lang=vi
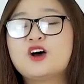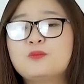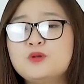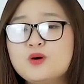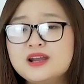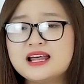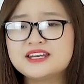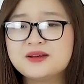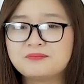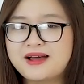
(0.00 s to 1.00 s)
động luôn là
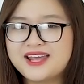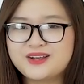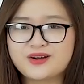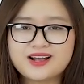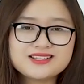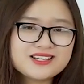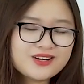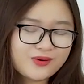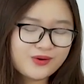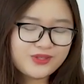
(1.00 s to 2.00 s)
điểm mạnh của các chiếc
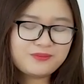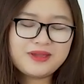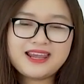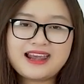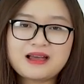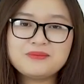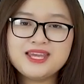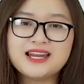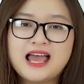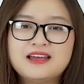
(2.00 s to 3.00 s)
đồng hồ thông minh
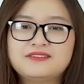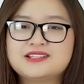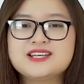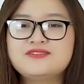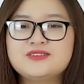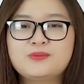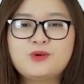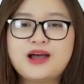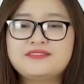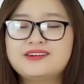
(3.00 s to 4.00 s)
Garmin và chiếc
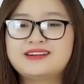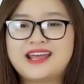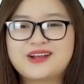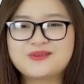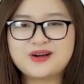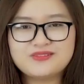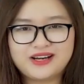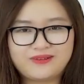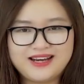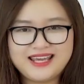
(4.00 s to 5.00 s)
Vívomove hát rờ này cũng không phải
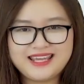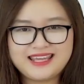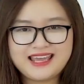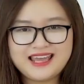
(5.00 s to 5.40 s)
là ngoại lệ.